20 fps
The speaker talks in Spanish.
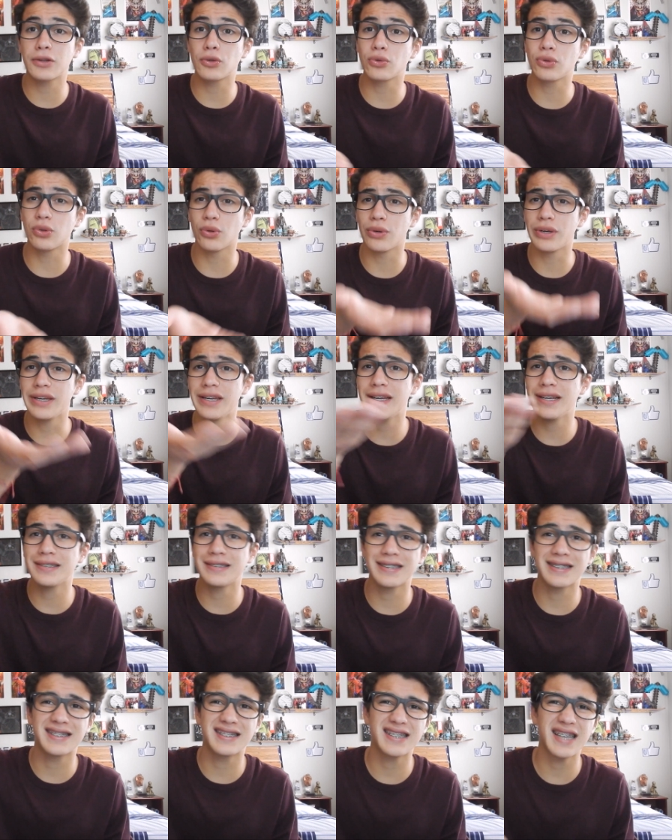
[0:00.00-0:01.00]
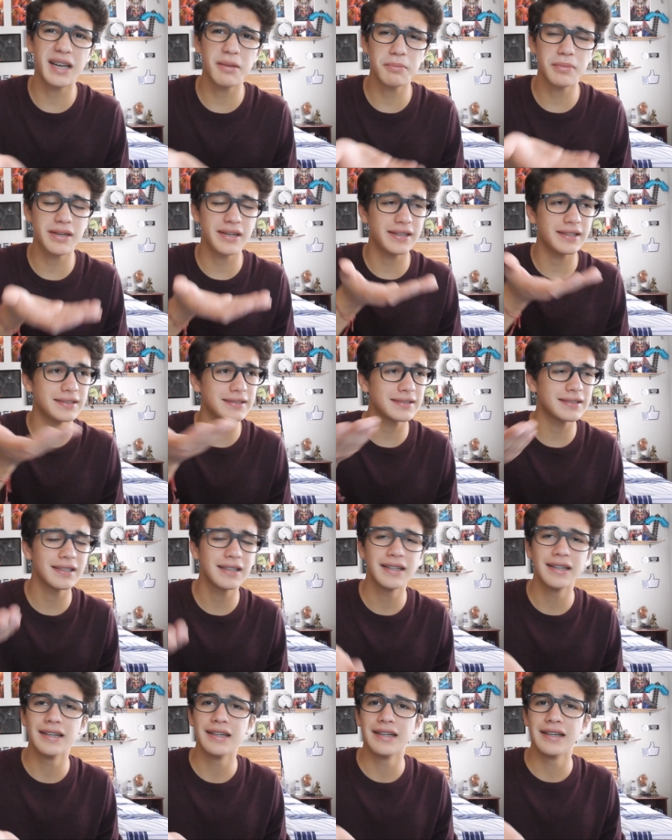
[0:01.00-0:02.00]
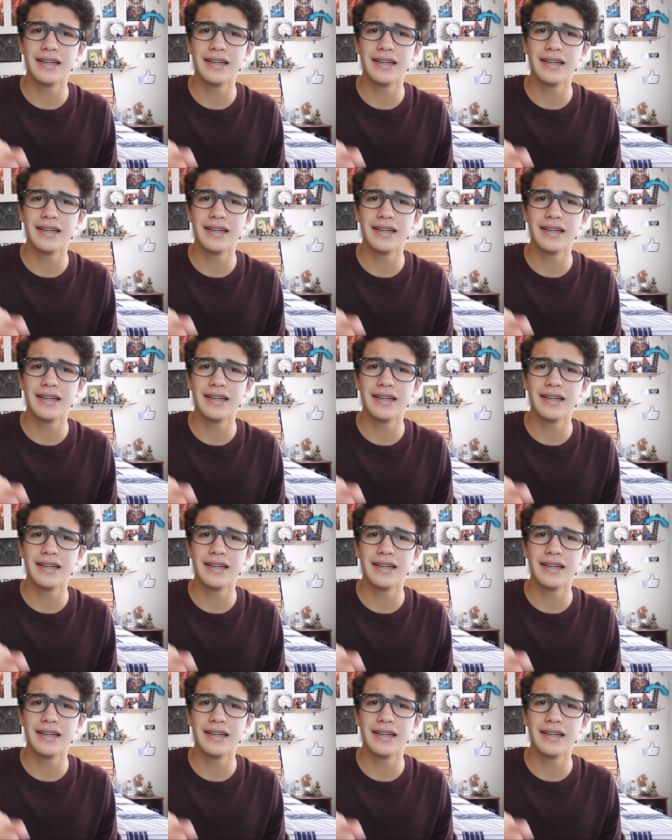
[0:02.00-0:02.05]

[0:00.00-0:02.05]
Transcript: de tutorías, de exámenes,